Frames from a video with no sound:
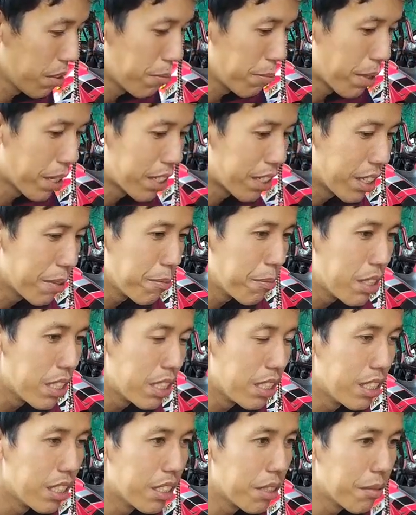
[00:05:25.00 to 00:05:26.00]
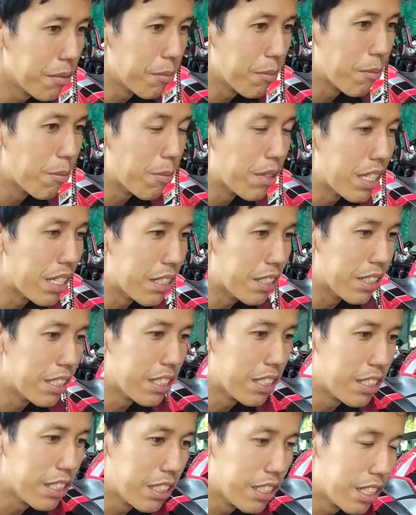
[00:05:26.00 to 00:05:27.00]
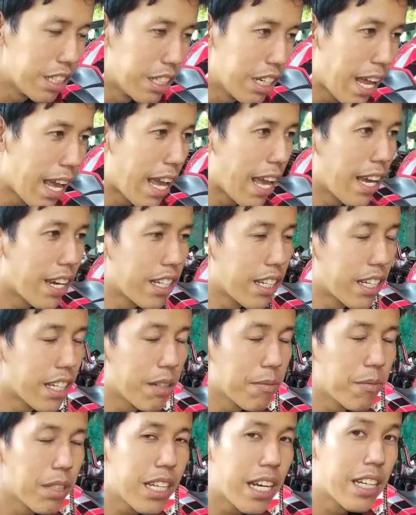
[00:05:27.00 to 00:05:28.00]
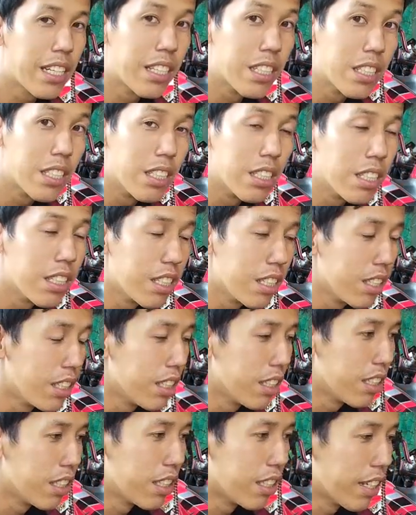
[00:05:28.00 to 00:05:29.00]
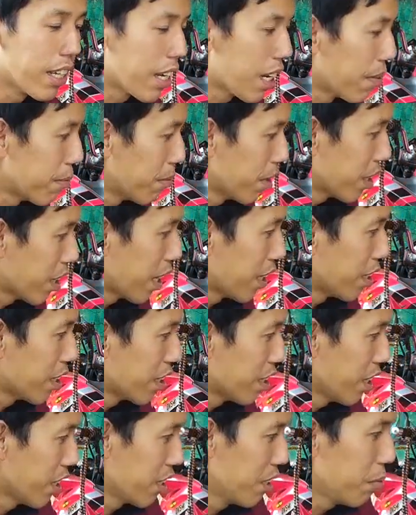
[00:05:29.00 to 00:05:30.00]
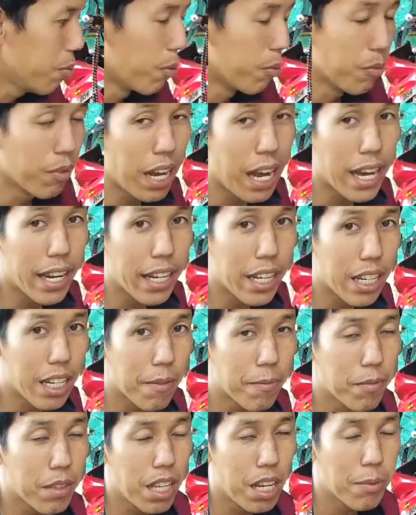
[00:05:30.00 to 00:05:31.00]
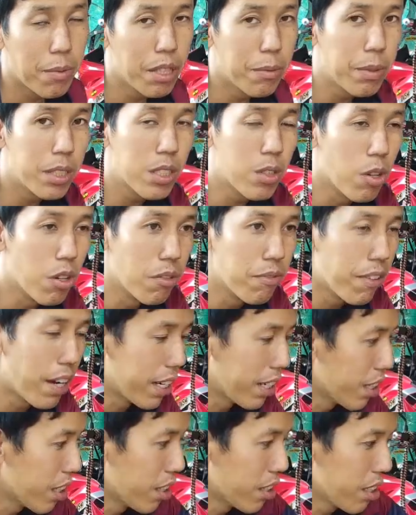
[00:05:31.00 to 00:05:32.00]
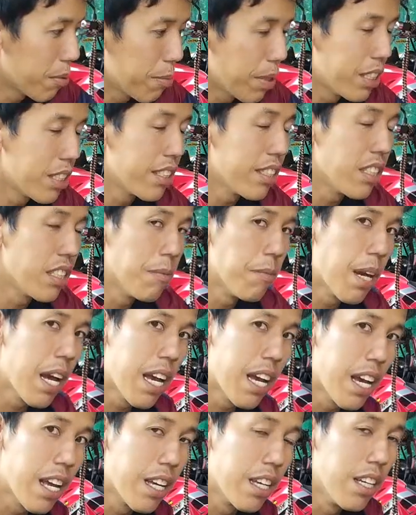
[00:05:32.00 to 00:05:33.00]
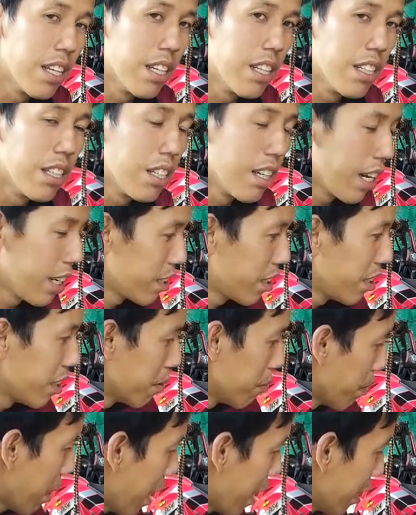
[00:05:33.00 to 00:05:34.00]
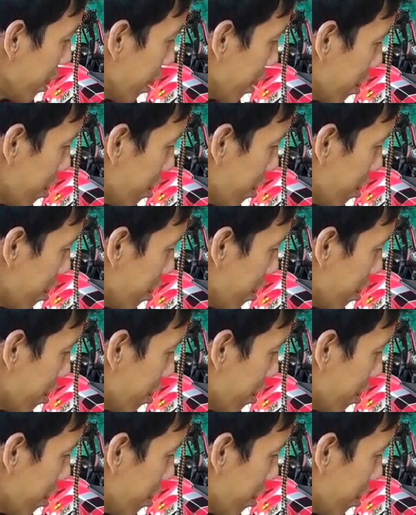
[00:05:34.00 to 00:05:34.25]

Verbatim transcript: มันได้มีมีแรงนะครับในการดึงนะครับในการดึงอย่างที่ผมว่านะครับถ้าเพิ่มอีก 2 ปันก็จะเป็น 45 45เนี่ย